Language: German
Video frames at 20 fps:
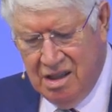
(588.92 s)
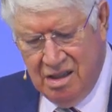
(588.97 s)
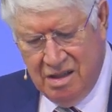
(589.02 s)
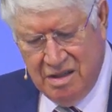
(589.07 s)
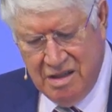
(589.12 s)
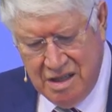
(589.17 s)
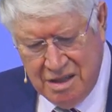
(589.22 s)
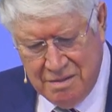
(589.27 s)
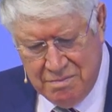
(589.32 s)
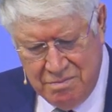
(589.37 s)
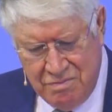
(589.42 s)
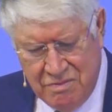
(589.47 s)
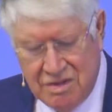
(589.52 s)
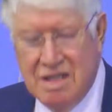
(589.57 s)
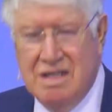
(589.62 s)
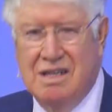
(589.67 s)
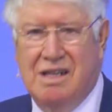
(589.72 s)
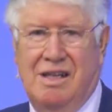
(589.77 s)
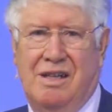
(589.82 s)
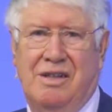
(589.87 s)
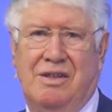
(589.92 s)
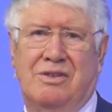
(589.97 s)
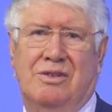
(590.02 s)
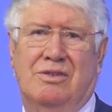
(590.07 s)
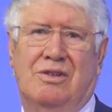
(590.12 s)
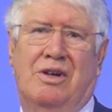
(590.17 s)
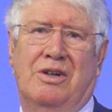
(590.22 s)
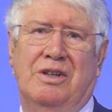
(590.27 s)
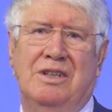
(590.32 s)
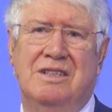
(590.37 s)
Nimm dir
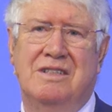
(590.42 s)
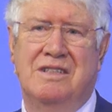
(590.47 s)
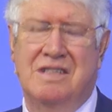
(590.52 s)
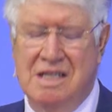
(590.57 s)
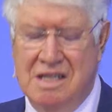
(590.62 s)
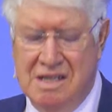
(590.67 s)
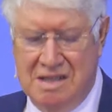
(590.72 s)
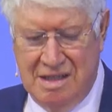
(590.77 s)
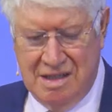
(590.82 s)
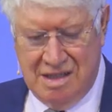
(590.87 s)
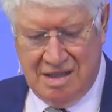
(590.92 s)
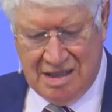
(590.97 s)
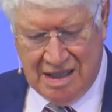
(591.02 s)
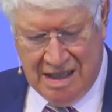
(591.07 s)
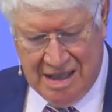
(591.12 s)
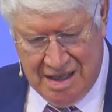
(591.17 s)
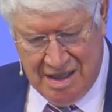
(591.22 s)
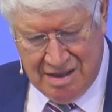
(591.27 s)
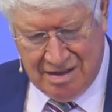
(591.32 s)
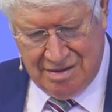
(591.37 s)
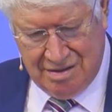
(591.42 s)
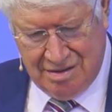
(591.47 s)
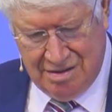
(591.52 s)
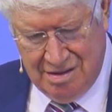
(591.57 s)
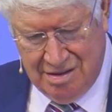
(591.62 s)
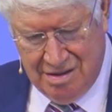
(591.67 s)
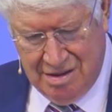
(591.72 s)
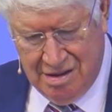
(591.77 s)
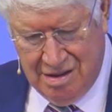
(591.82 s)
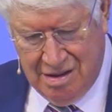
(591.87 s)
doch in diesen Tagen
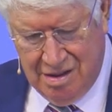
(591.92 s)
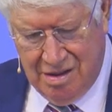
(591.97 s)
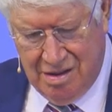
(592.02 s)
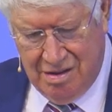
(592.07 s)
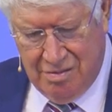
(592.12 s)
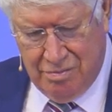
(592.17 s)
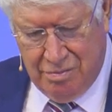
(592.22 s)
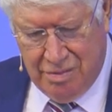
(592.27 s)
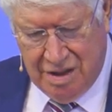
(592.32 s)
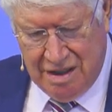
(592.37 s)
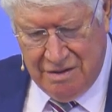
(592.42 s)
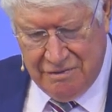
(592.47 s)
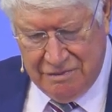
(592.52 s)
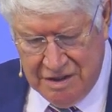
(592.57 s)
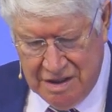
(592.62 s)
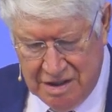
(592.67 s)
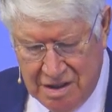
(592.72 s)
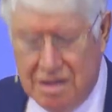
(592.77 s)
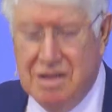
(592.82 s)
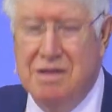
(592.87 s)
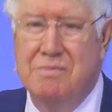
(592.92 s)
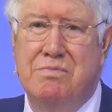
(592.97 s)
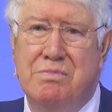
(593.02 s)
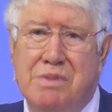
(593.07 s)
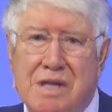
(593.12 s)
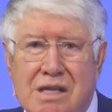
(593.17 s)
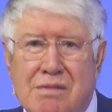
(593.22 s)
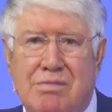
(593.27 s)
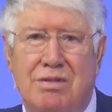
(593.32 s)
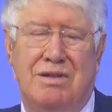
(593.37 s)
mal wieder die
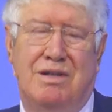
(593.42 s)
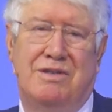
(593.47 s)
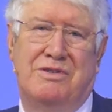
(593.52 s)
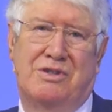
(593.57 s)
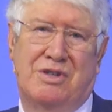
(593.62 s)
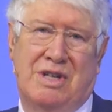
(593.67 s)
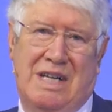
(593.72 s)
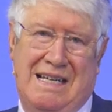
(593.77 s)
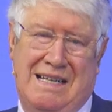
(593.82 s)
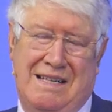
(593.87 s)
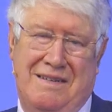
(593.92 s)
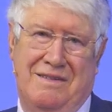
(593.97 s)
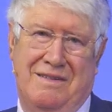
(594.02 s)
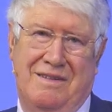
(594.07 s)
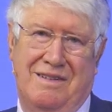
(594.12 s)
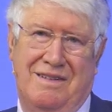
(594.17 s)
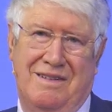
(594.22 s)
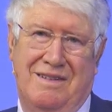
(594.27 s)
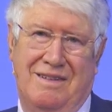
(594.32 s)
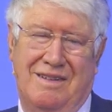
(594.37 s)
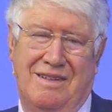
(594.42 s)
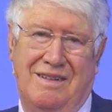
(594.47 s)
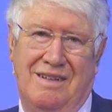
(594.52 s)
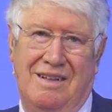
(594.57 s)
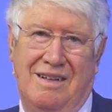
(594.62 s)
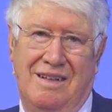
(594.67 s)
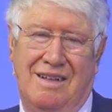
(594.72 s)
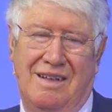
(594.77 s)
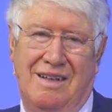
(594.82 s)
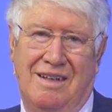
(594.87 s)
Bibel zur Hand.
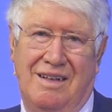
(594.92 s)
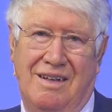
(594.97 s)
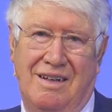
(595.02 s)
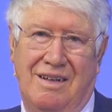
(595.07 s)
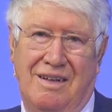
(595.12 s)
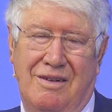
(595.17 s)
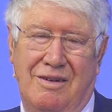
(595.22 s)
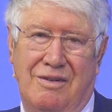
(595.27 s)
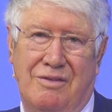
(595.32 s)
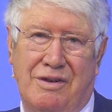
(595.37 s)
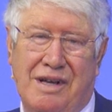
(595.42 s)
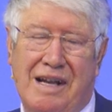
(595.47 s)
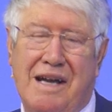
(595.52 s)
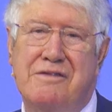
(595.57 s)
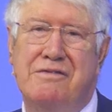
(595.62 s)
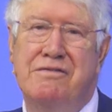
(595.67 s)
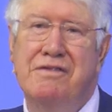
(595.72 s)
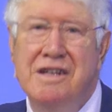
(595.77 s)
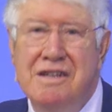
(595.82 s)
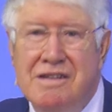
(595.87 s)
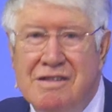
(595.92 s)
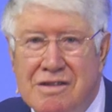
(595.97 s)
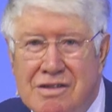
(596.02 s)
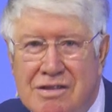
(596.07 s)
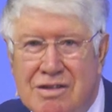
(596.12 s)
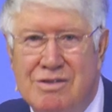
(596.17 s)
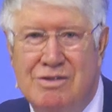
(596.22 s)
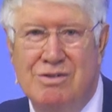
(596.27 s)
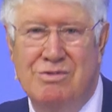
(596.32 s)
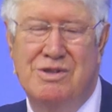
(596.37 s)
Vielleicht
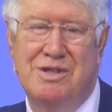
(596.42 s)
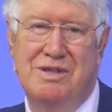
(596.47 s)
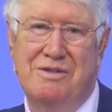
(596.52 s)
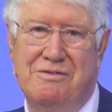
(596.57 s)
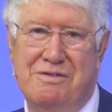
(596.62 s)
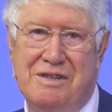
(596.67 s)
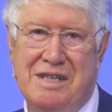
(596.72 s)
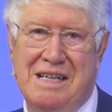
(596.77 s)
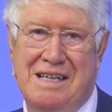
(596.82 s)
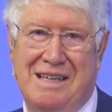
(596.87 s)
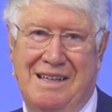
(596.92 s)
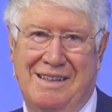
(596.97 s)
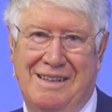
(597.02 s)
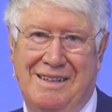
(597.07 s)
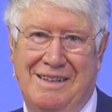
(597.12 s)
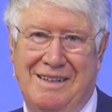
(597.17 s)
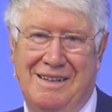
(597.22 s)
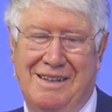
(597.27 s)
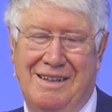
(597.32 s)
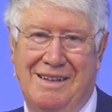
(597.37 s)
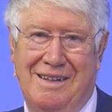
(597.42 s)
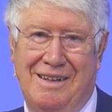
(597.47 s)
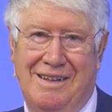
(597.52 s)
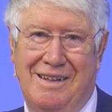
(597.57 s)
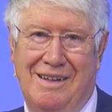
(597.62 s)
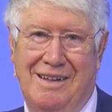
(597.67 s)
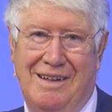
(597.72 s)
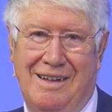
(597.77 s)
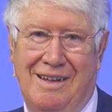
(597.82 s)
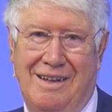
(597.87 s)
findest du sie wieder
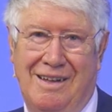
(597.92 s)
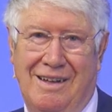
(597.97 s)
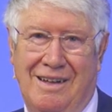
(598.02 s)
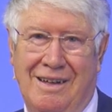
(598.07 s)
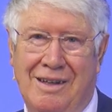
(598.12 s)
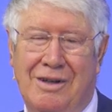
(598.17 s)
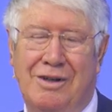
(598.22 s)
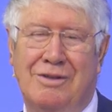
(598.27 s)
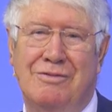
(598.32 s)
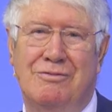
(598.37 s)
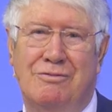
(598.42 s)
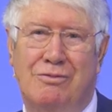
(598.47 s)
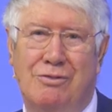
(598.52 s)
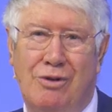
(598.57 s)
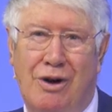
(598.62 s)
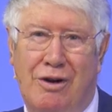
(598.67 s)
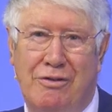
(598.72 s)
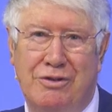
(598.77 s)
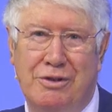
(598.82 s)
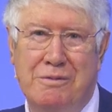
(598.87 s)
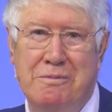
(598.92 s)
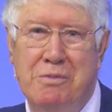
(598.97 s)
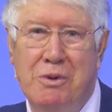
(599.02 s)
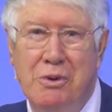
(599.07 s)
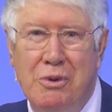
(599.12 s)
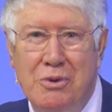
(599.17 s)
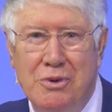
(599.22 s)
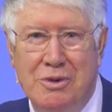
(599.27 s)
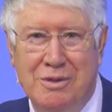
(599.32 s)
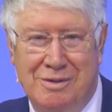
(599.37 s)
irgendwo auf dem
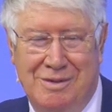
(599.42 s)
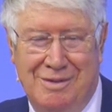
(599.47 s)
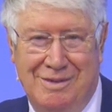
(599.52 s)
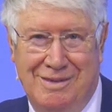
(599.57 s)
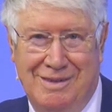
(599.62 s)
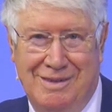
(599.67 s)
Boden